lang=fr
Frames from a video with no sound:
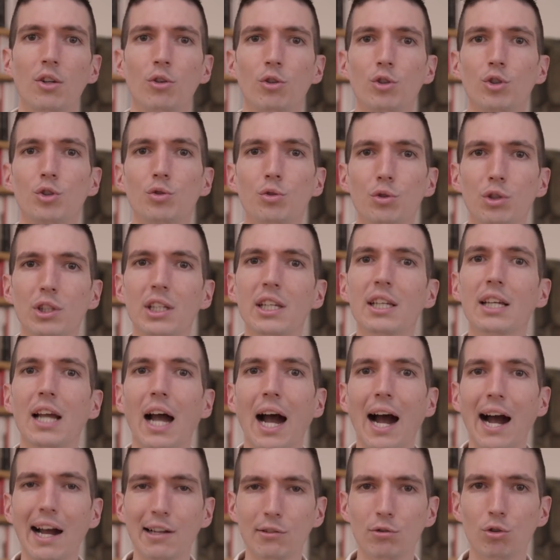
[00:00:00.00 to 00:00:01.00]
Donc je vous
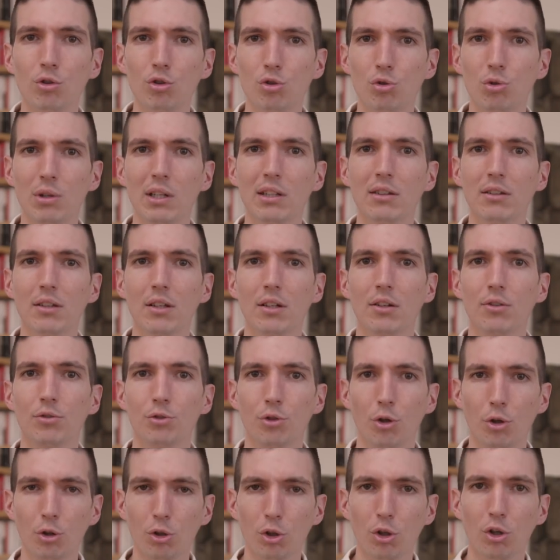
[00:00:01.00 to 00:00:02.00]
dis à tout de suite
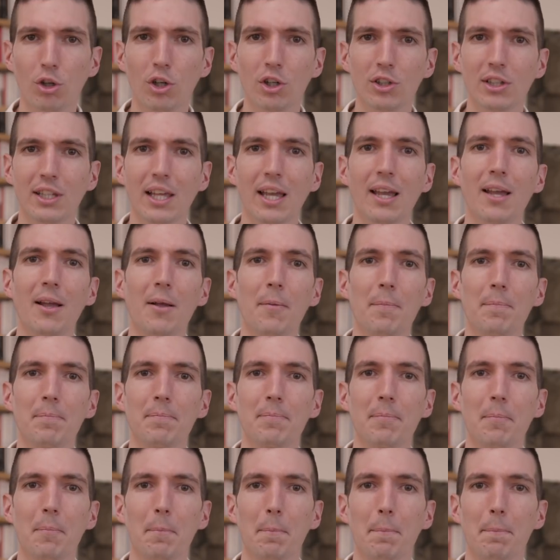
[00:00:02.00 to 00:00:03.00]
de l'autre côté.
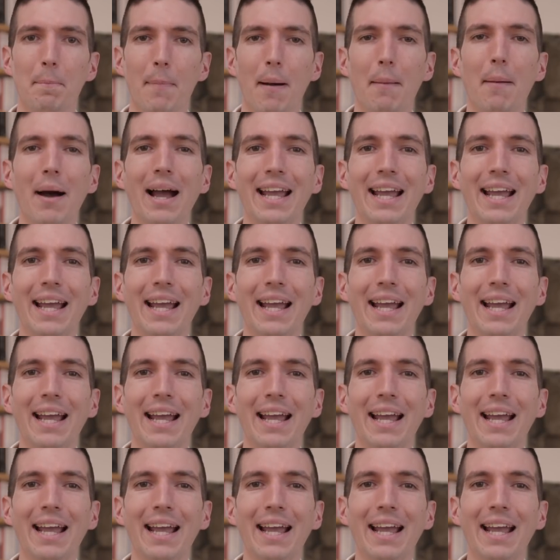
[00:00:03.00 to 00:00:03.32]
Bye